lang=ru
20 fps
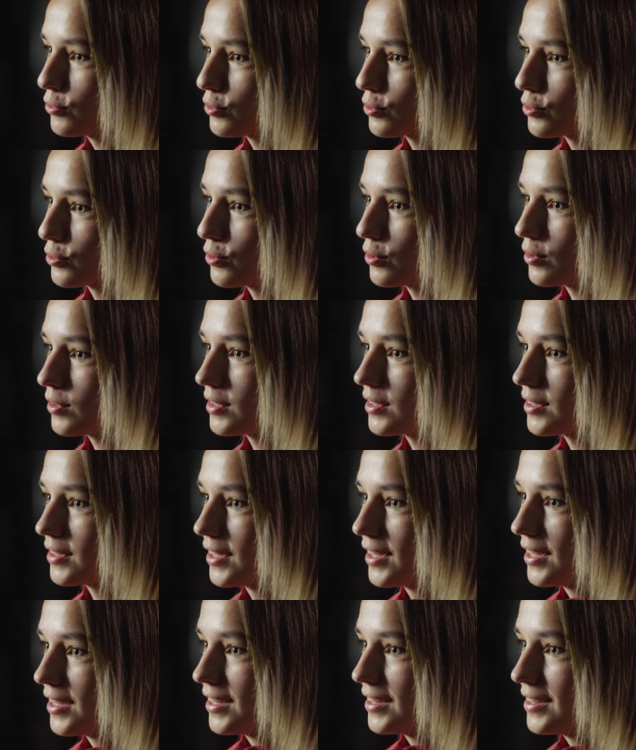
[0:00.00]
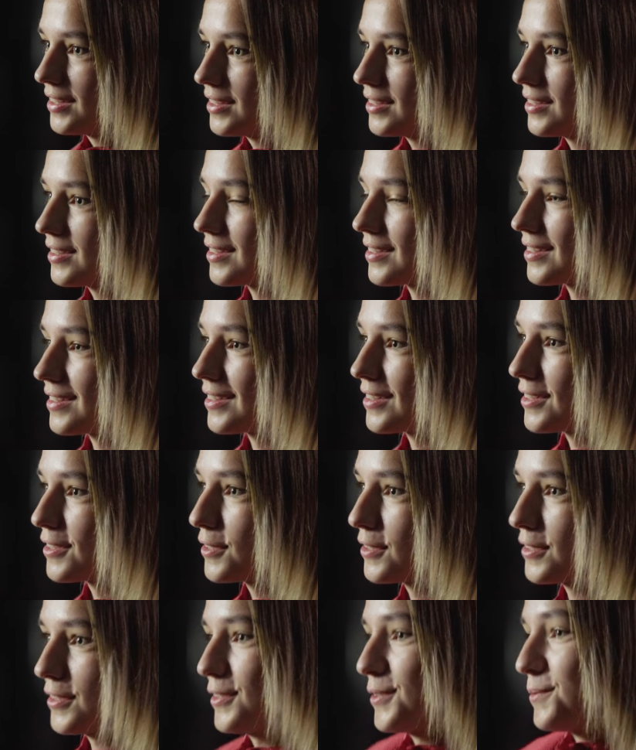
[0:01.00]
что-нибудь, э,
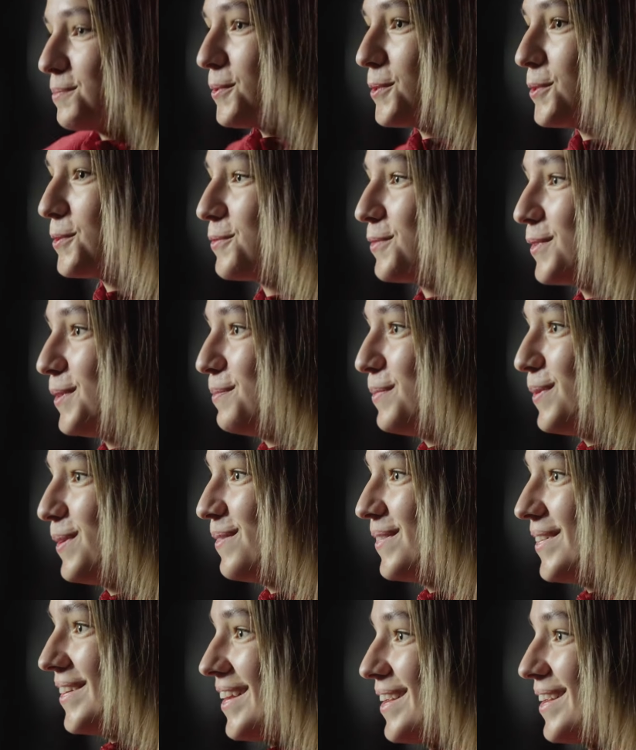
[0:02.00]
спину выпрями,